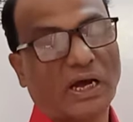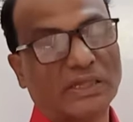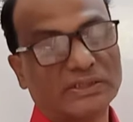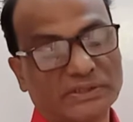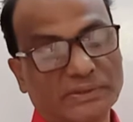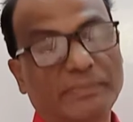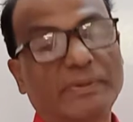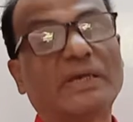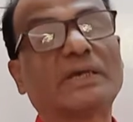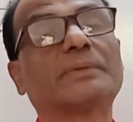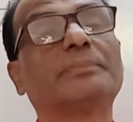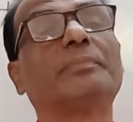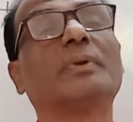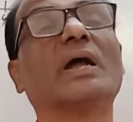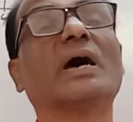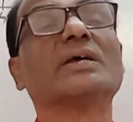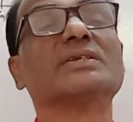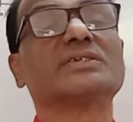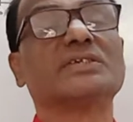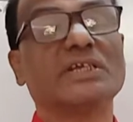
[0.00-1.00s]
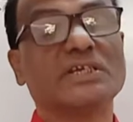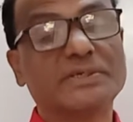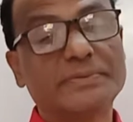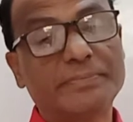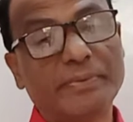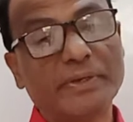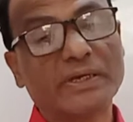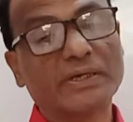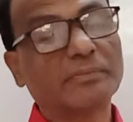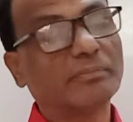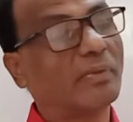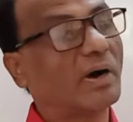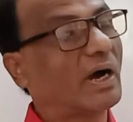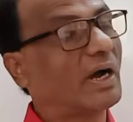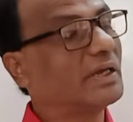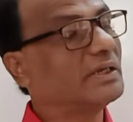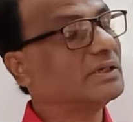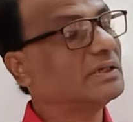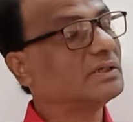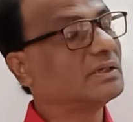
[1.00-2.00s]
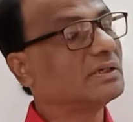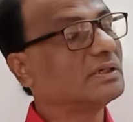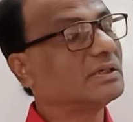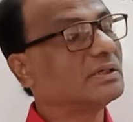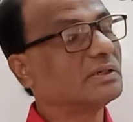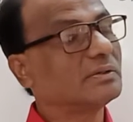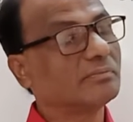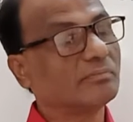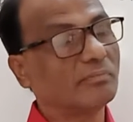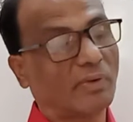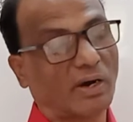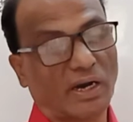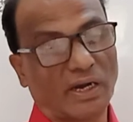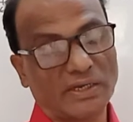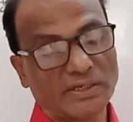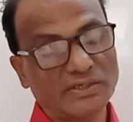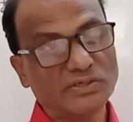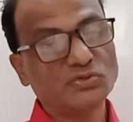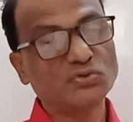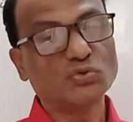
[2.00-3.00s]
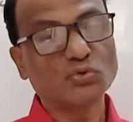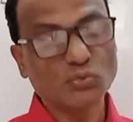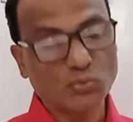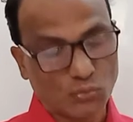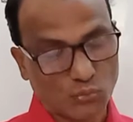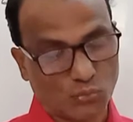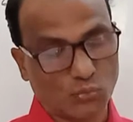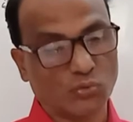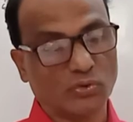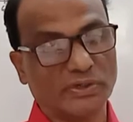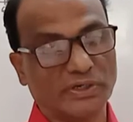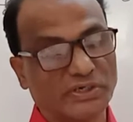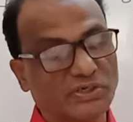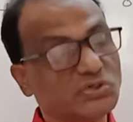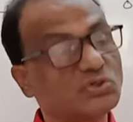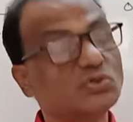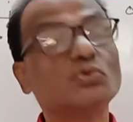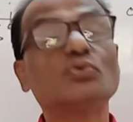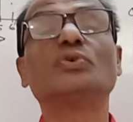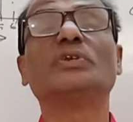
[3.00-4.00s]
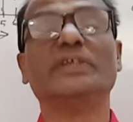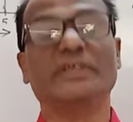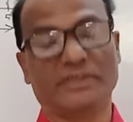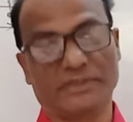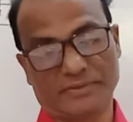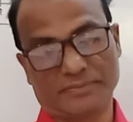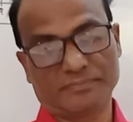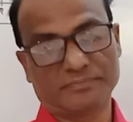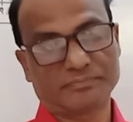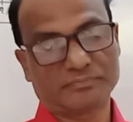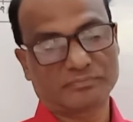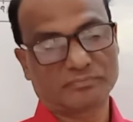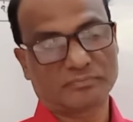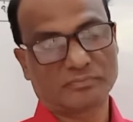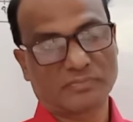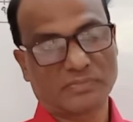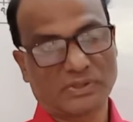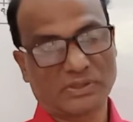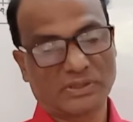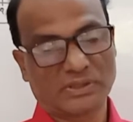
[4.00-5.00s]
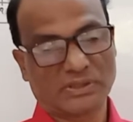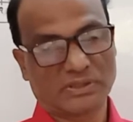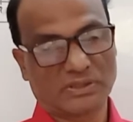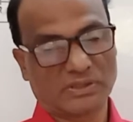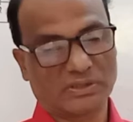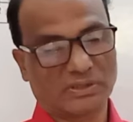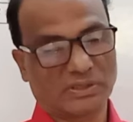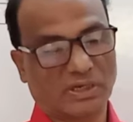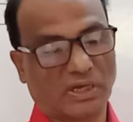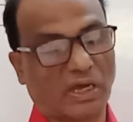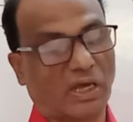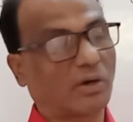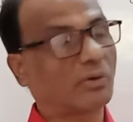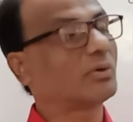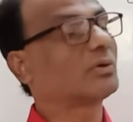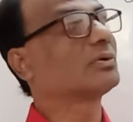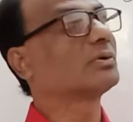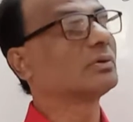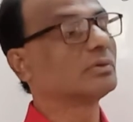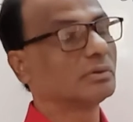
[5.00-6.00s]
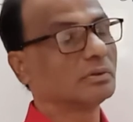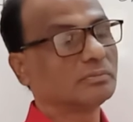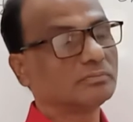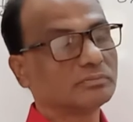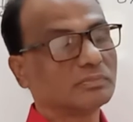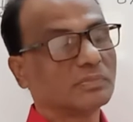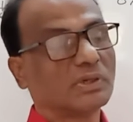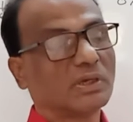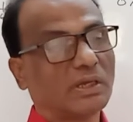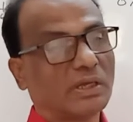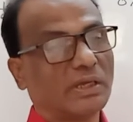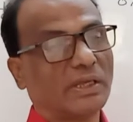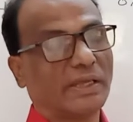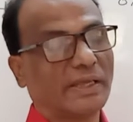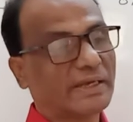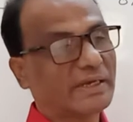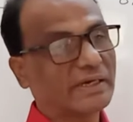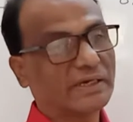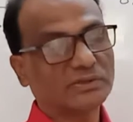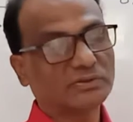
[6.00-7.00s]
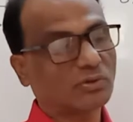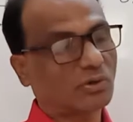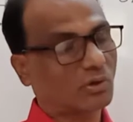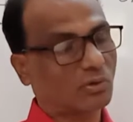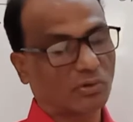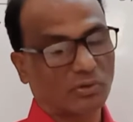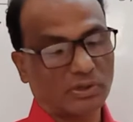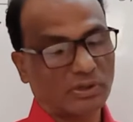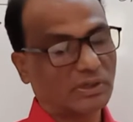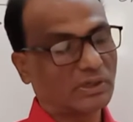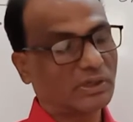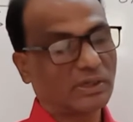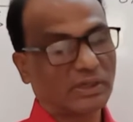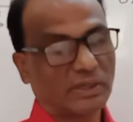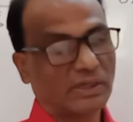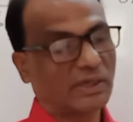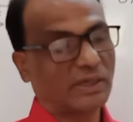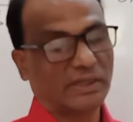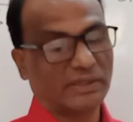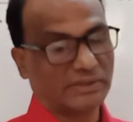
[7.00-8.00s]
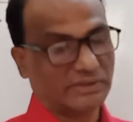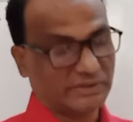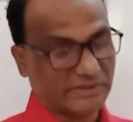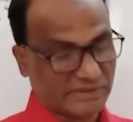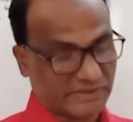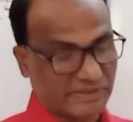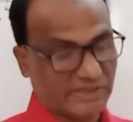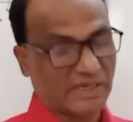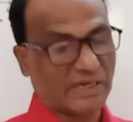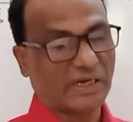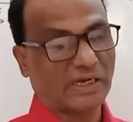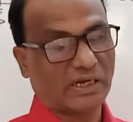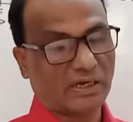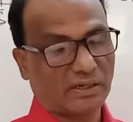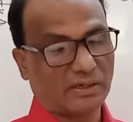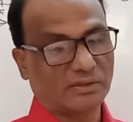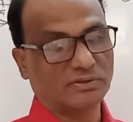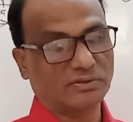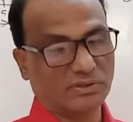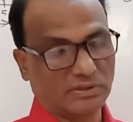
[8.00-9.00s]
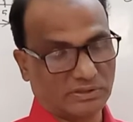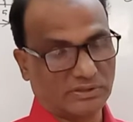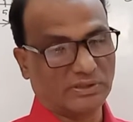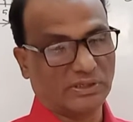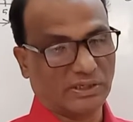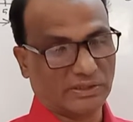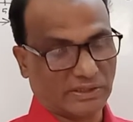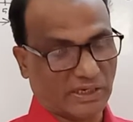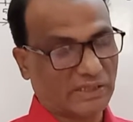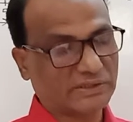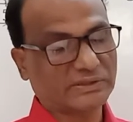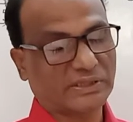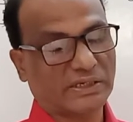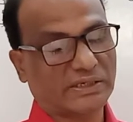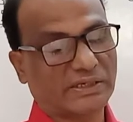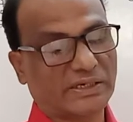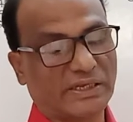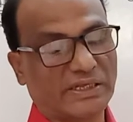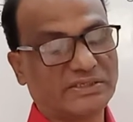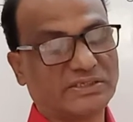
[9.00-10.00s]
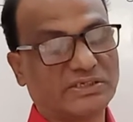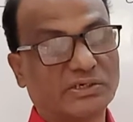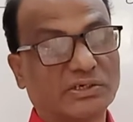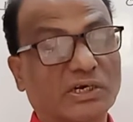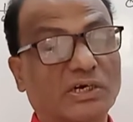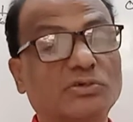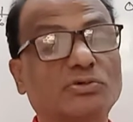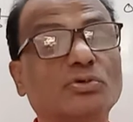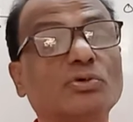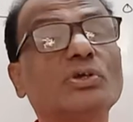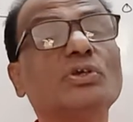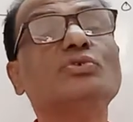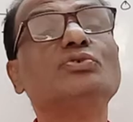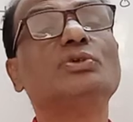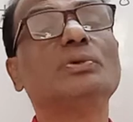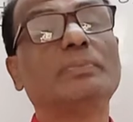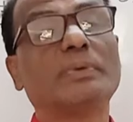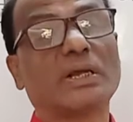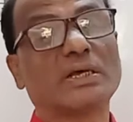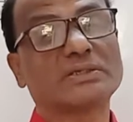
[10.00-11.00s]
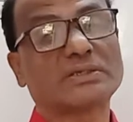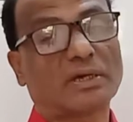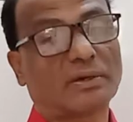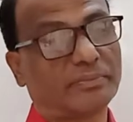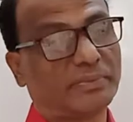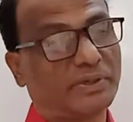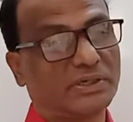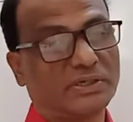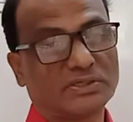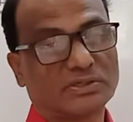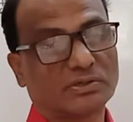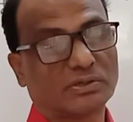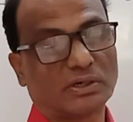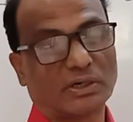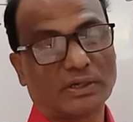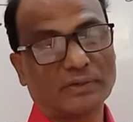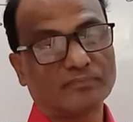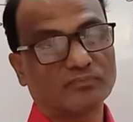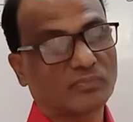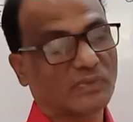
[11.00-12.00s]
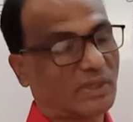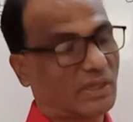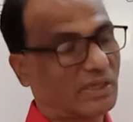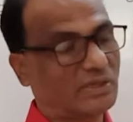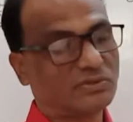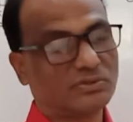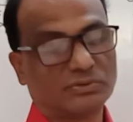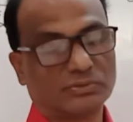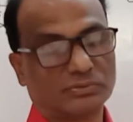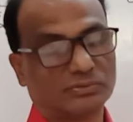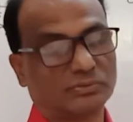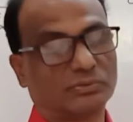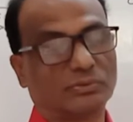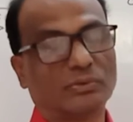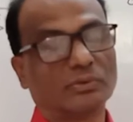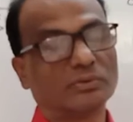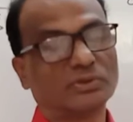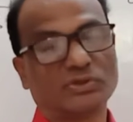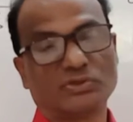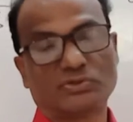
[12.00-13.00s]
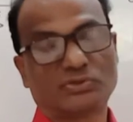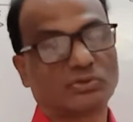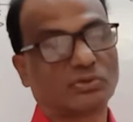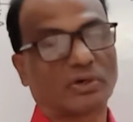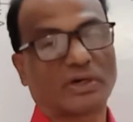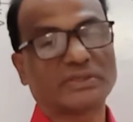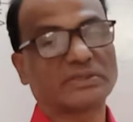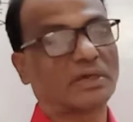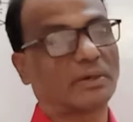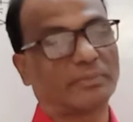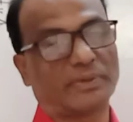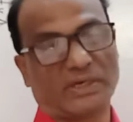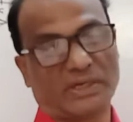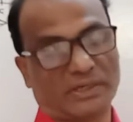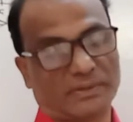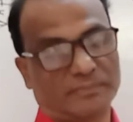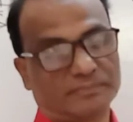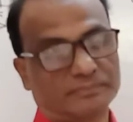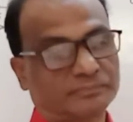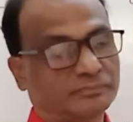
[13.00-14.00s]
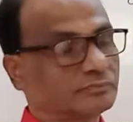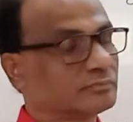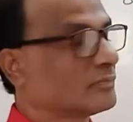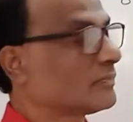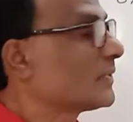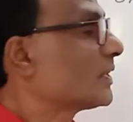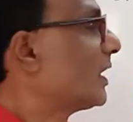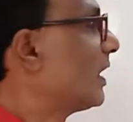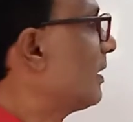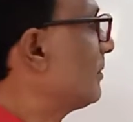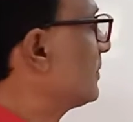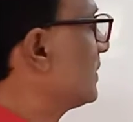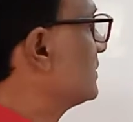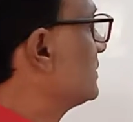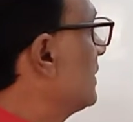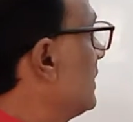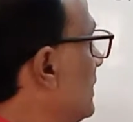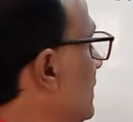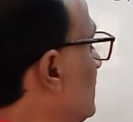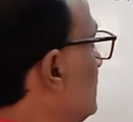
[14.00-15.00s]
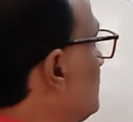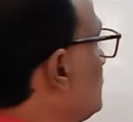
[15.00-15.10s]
আদিবেগ প্লাস শেষ বেগ বাই বাই টু ইন্টু টি কারণ হলো এখানে তরণ দেয়া না থাকলে এস ইকাল টু ইউটি প্লাস হাফ এটি স্কোয়ার এই সূত্র ইউজ করা যাবে না আমরা তাহলে